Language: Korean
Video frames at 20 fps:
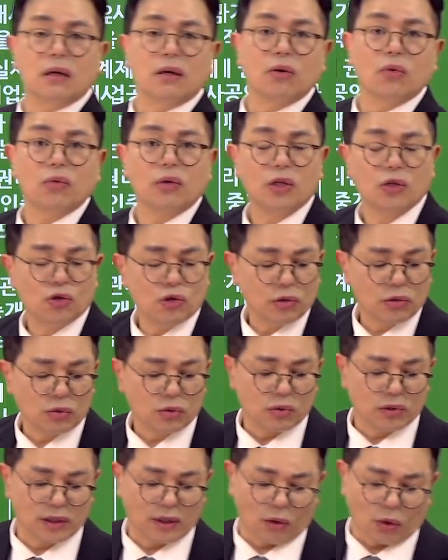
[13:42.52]
경우에는
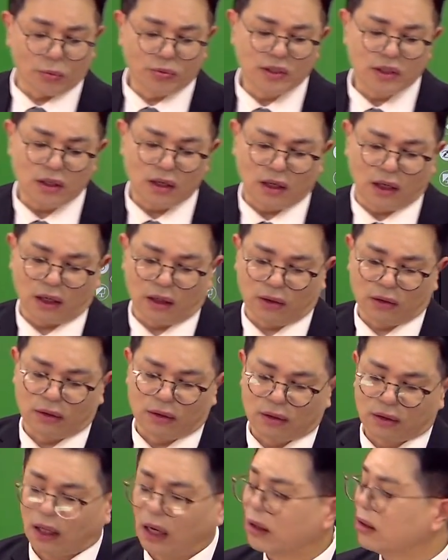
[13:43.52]
취득조세가 없으니까요.
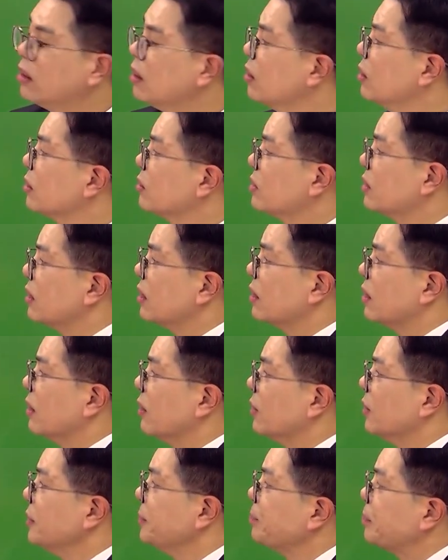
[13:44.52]
당연한 거라고
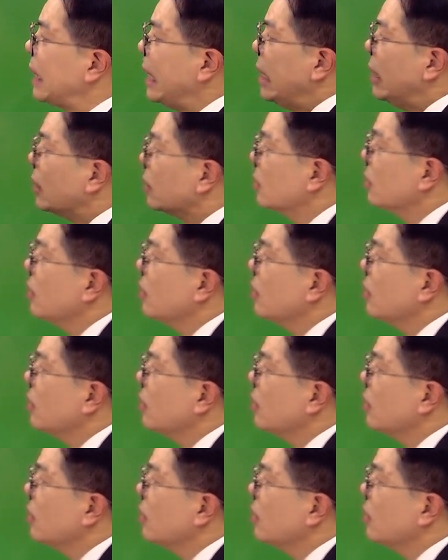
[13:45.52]
생각해요. 그